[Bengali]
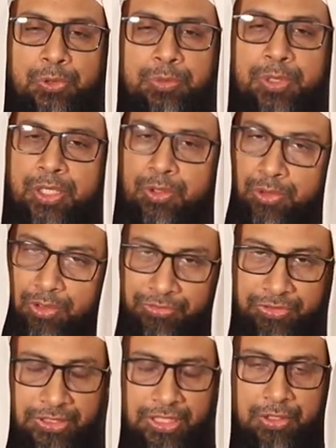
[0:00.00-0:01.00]
তোমাকেও
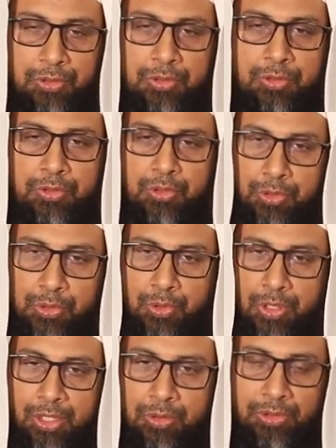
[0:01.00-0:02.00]
তৌফিক দান করুন সুস্থ
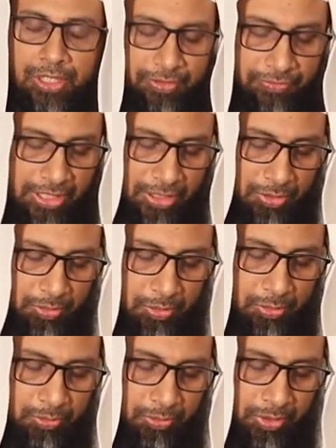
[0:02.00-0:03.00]
রাখুন হেফাজত
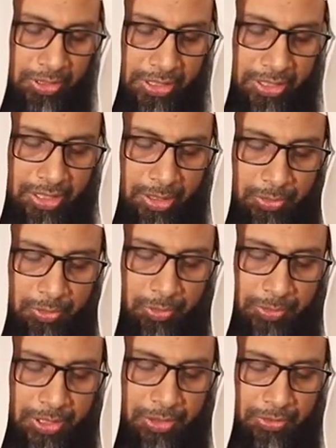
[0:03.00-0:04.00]
করুন এবং
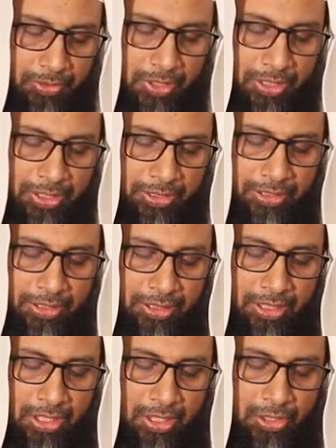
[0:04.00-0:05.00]
তোমাকেও জান্নাতের
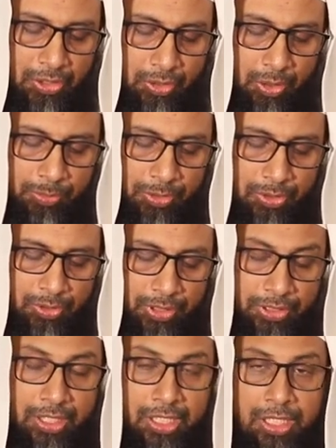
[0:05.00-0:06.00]

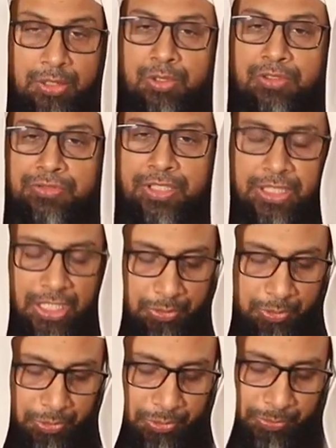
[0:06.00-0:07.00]
সর্বস্তরে থাকার তৌফিক দান
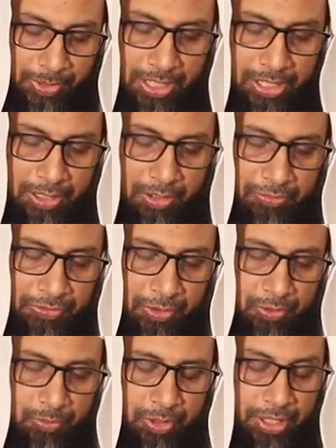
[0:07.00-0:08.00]
করুন বারাকাল্লাহ
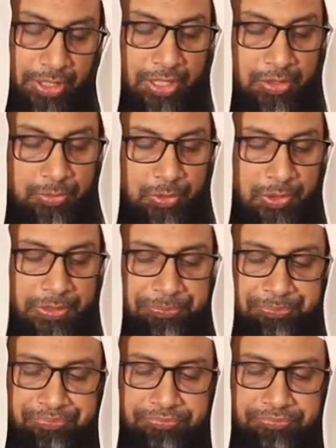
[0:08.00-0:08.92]
ফিকুম হাইয়াকুমুল্লাহ